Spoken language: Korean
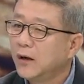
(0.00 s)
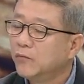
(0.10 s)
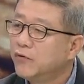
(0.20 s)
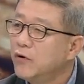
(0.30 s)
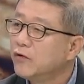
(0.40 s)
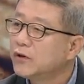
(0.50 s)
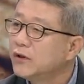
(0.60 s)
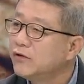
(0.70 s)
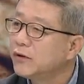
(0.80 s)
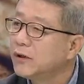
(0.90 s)

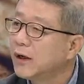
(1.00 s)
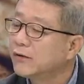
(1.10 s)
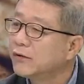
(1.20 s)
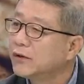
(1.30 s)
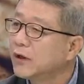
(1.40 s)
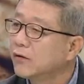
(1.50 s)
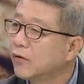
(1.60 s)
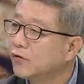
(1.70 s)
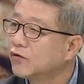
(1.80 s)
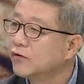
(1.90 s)
물렁진드기라는 이제
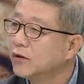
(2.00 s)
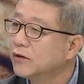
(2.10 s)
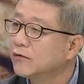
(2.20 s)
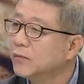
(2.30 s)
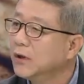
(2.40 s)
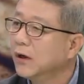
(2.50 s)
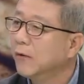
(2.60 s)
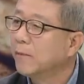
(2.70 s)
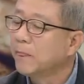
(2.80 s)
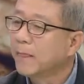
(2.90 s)
건충이 있습니다.
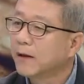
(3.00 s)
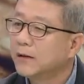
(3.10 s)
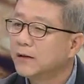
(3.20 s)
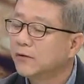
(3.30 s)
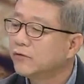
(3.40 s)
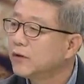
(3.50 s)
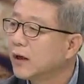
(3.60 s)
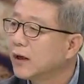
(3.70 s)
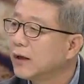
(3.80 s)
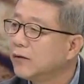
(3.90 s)
아. 근데 이제
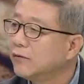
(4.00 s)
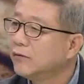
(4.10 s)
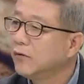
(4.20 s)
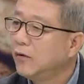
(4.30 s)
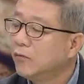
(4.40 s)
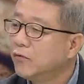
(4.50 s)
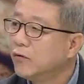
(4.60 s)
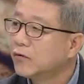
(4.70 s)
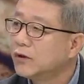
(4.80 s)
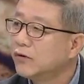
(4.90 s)
우리나라에는
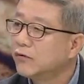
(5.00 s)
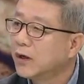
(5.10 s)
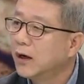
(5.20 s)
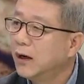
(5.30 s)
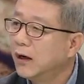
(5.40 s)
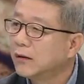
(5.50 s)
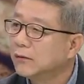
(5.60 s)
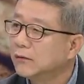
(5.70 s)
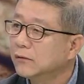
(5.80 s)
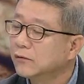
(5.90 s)
물렁진드기가
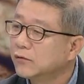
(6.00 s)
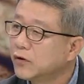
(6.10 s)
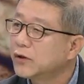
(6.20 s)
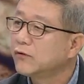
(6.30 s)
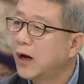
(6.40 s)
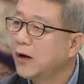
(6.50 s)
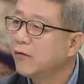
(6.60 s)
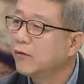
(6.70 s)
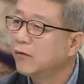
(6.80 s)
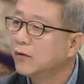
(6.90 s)
그 소식을
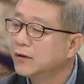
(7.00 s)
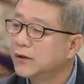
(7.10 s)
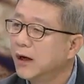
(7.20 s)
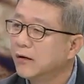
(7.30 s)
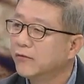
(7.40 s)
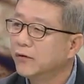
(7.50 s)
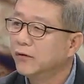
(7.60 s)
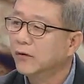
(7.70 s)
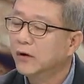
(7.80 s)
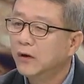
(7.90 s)
하고 있지 않고요.
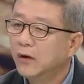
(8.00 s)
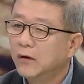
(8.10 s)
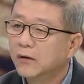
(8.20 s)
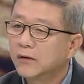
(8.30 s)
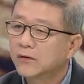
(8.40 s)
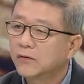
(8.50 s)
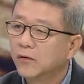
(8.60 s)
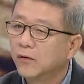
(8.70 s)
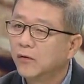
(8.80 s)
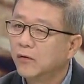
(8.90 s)
아, 네, 네.
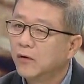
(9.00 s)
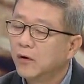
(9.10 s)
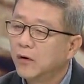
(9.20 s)
그래서